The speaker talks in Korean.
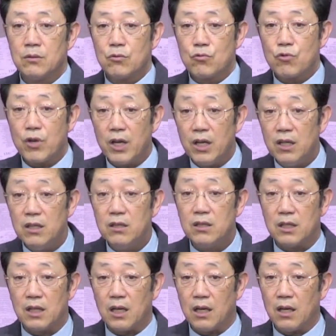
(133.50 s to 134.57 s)

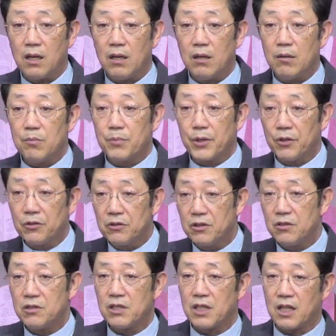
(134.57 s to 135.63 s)
죄인이나
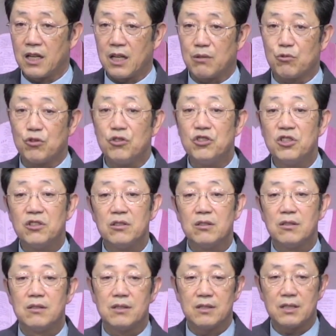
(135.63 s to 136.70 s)
병든 자나 귀신
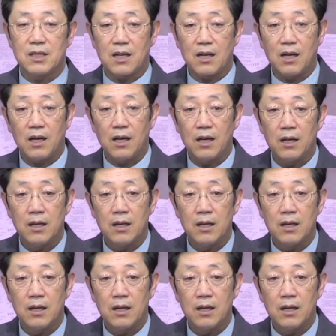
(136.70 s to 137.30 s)
들린 자가